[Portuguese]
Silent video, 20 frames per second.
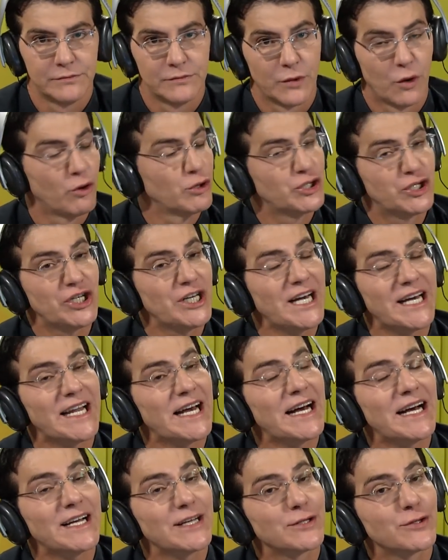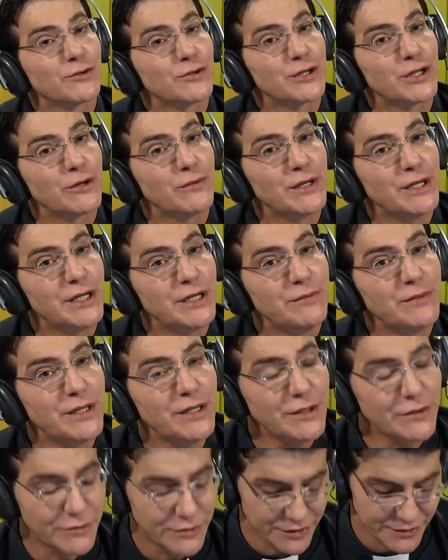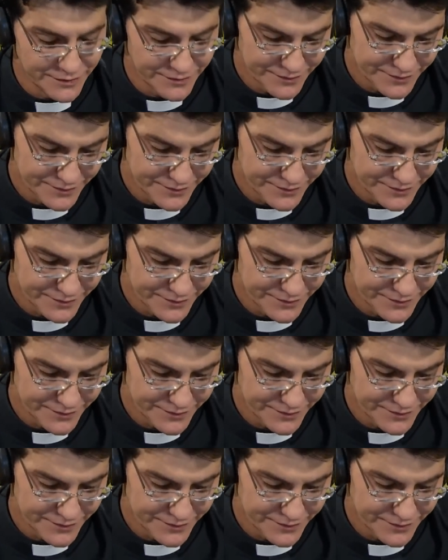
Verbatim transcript: odiarás o teu inimigo.